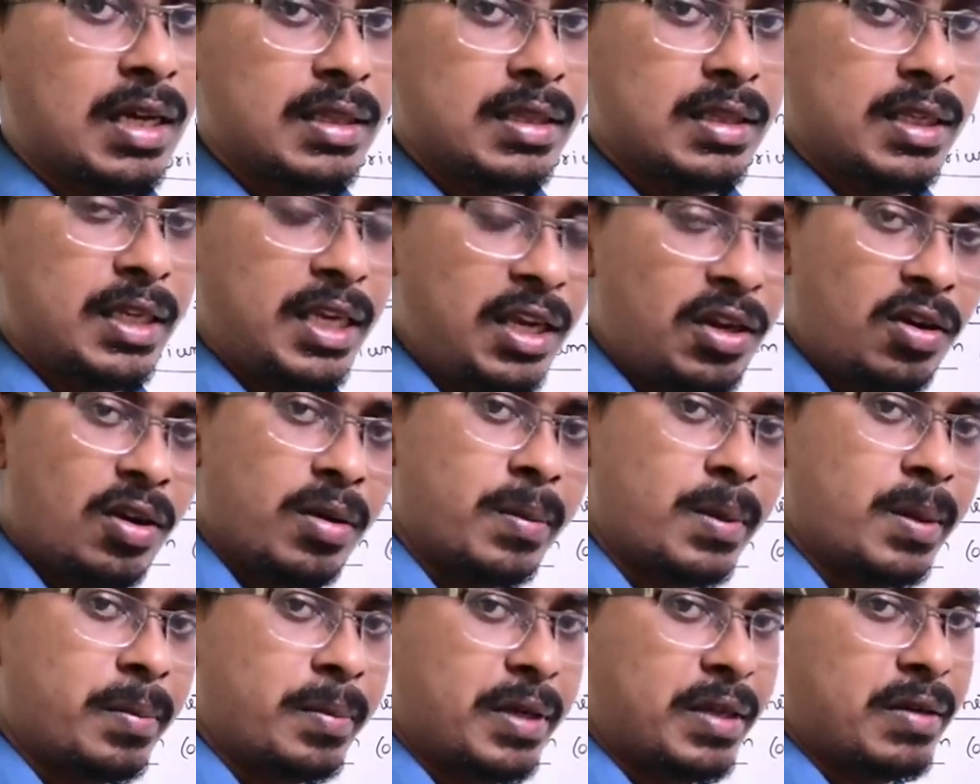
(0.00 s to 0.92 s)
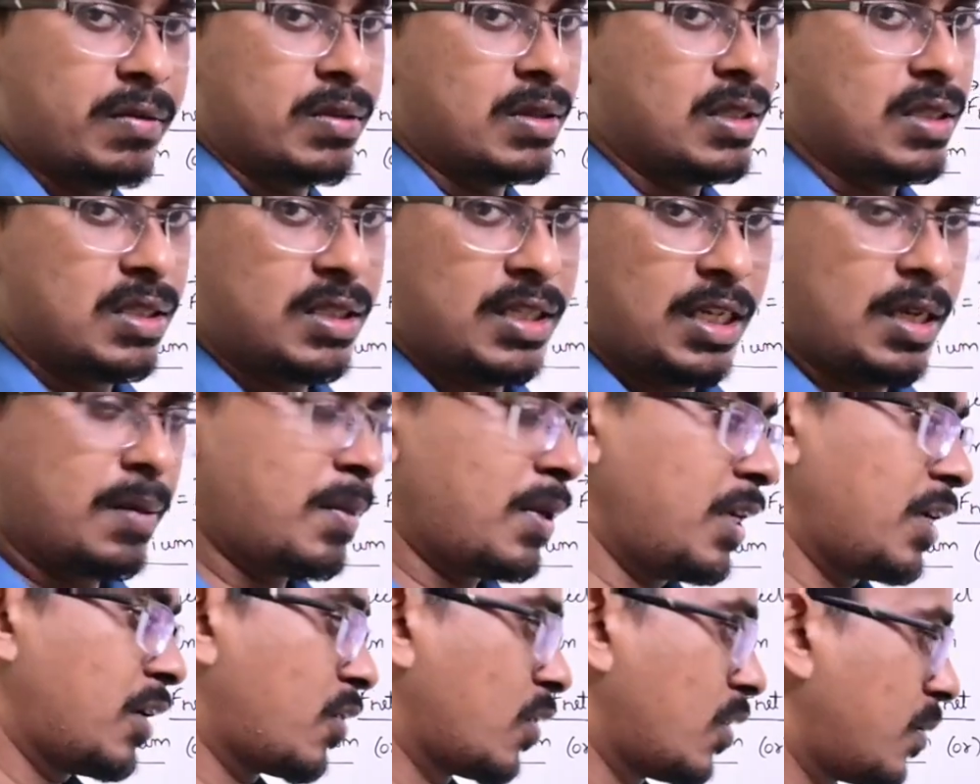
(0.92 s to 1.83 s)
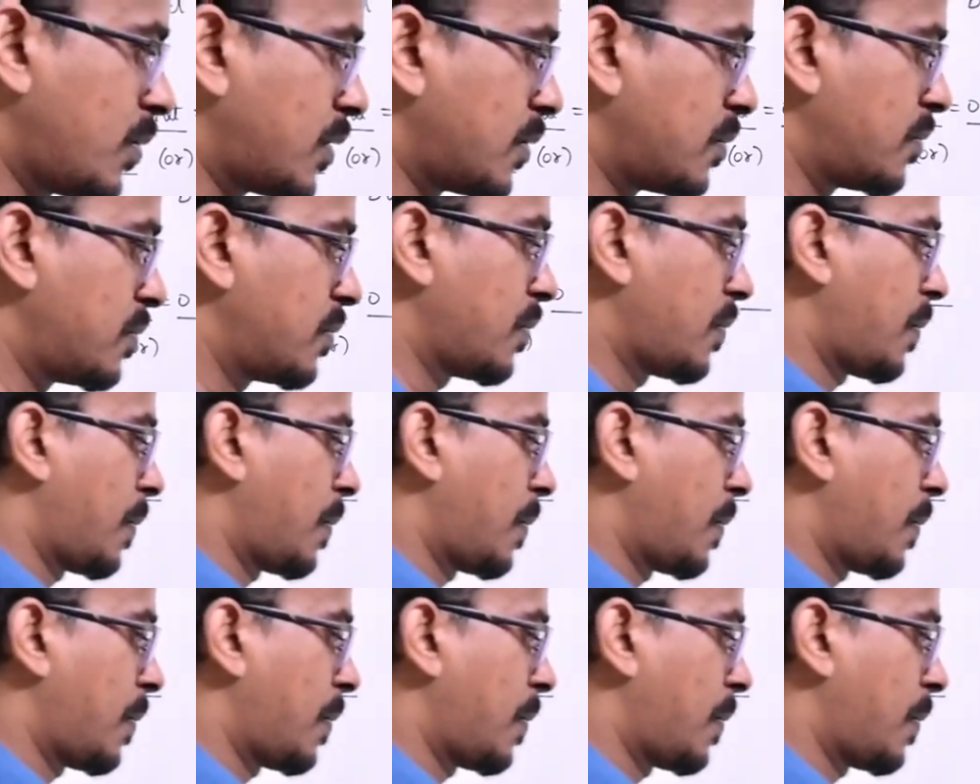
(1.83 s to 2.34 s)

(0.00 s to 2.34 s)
அந்த ஈக்குலபுரம் பேர் வந்து ஸ்டேபிள் ஈக்குலபுரம்